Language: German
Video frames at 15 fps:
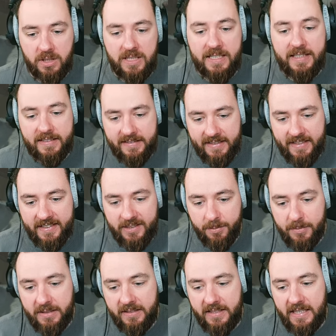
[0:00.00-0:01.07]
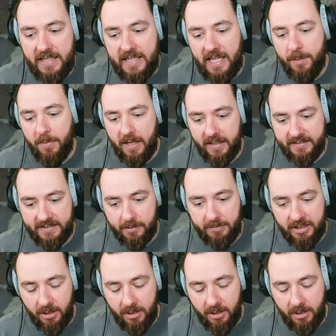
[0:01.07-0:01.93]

ist jetzt mit in dem Raster mit